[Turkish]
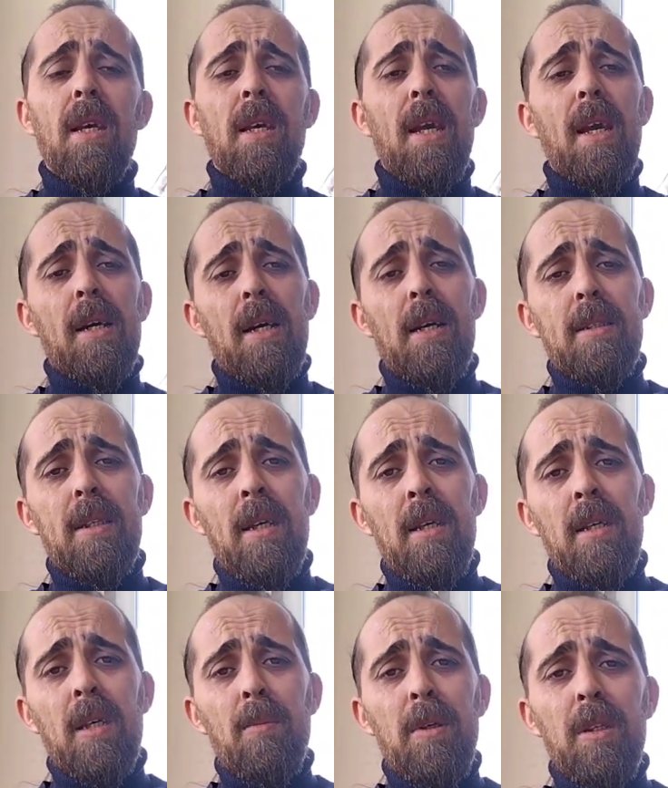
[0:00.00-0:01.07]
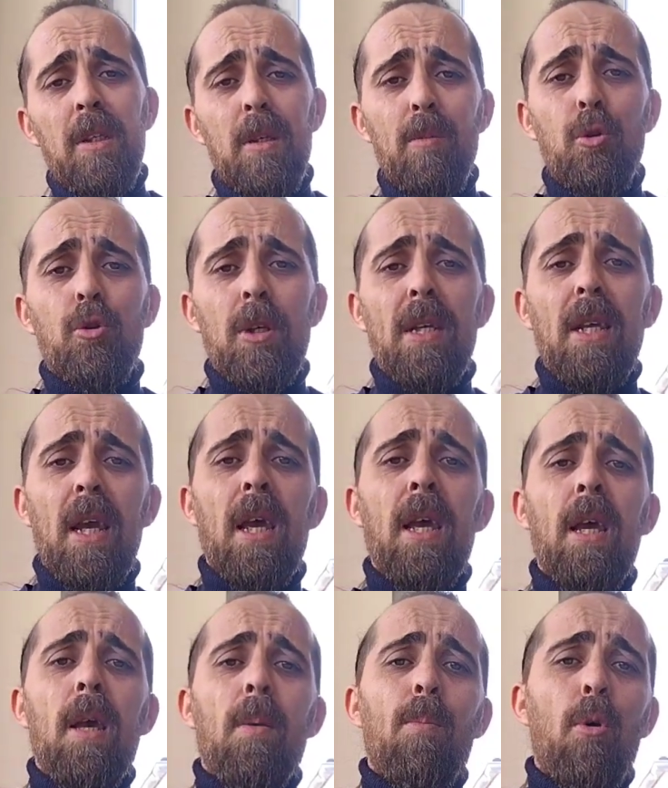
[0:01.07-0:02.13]
YKS 2023'te
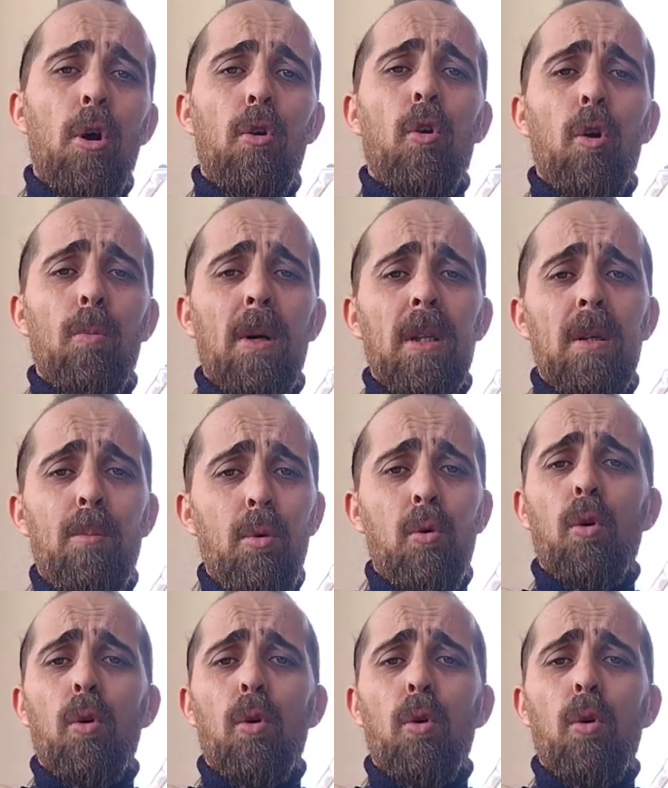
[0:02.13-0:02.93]
de böyle olmalı.